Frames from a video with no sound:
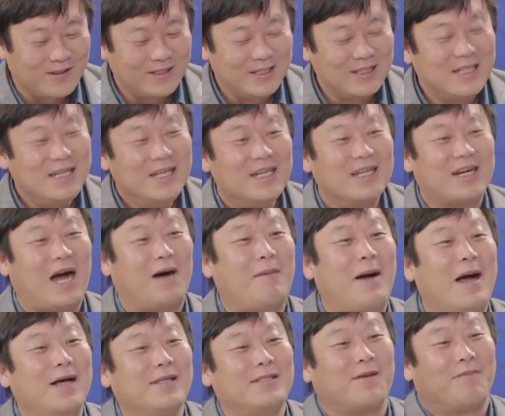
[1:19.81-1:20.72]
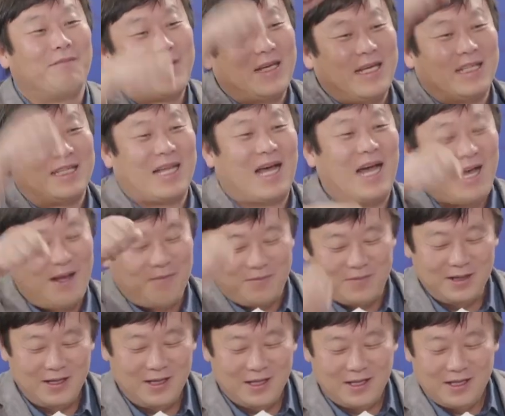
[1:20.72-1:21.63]
가방에서 피켓 다
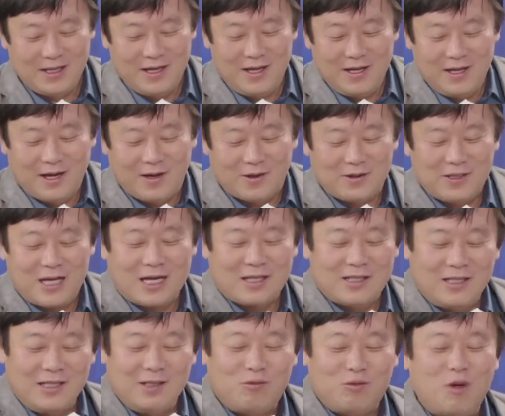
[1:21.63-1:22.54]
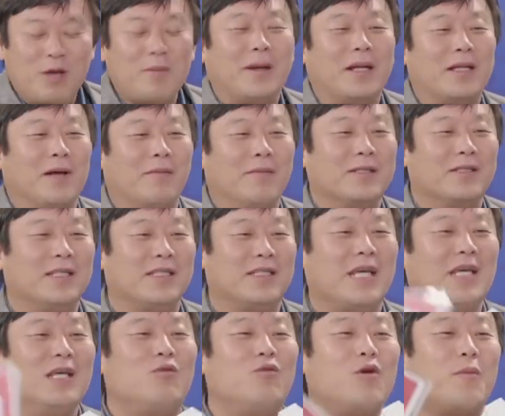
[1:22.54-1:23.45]
하고 딱이 두 개만 남았어요.
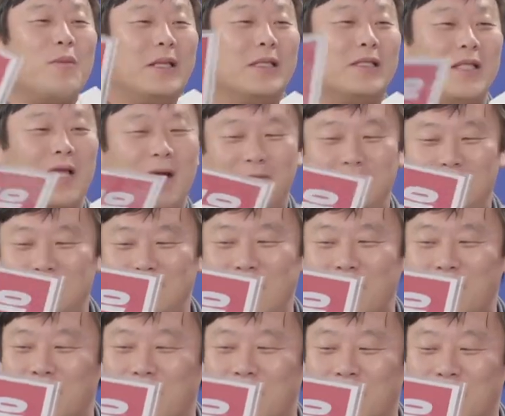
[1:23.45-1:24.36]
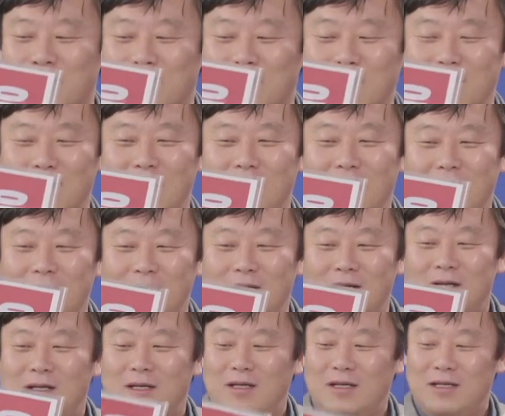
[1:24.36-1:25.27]
제이두 개만 남겨놓은
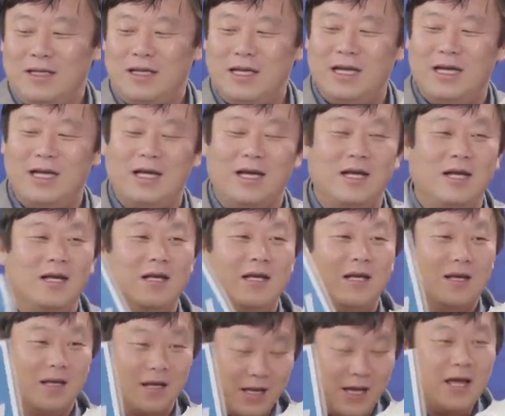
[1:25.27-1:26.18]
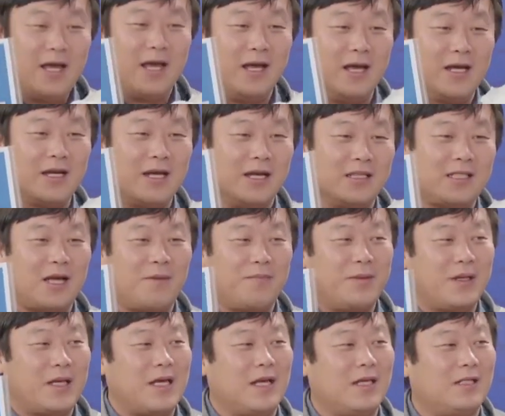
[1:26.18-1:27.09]
그렇게 많이 네. 이제 가지고 다니셨는데. 네, 그러니까 제가
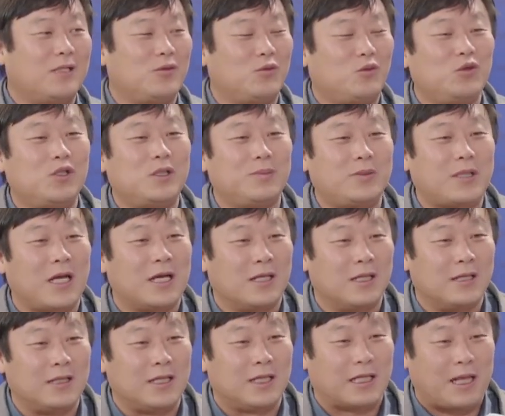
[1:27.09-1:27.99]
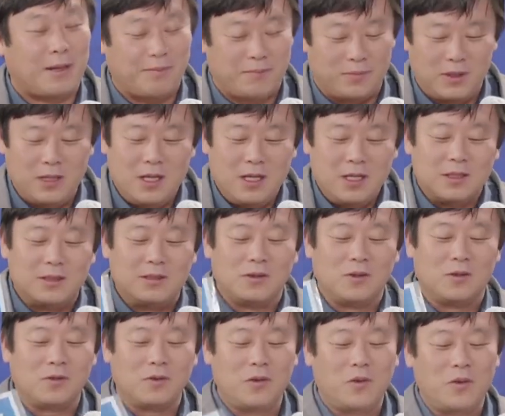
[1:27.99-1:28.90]
피켓이 수십 장 있는데 다 그
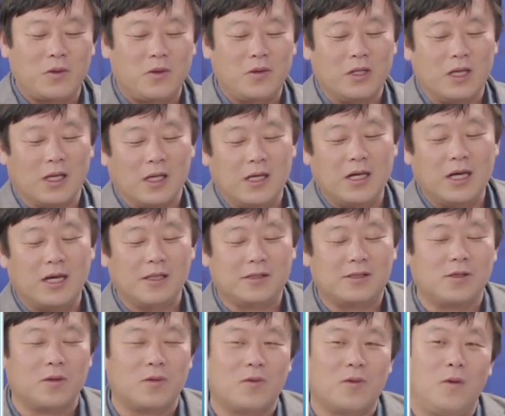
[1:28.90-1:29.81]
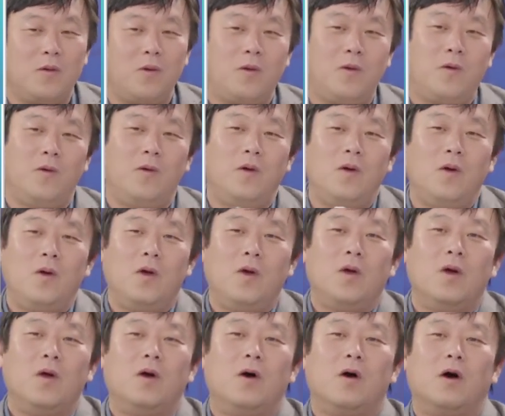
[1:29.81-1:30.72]
정도로 열기가 음. 있었고
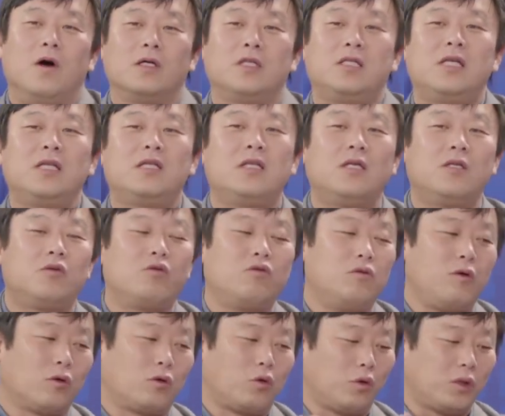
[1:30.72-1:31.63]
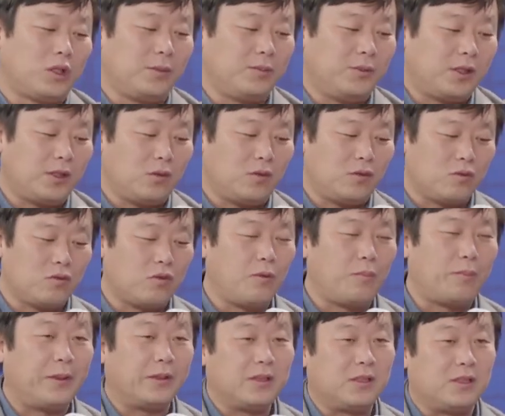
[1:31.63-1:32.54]
어, 시티 투어 도심 시티 투어
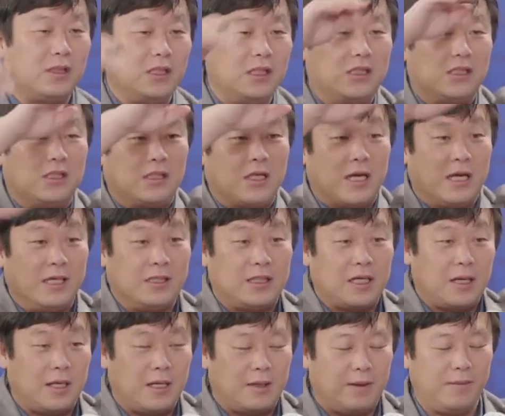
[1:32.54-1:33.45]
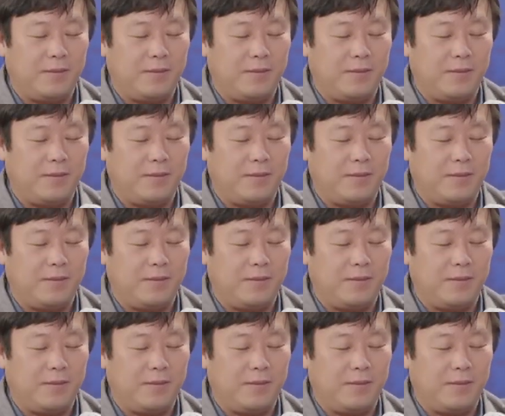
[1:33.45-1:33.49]
버스 2층에 이제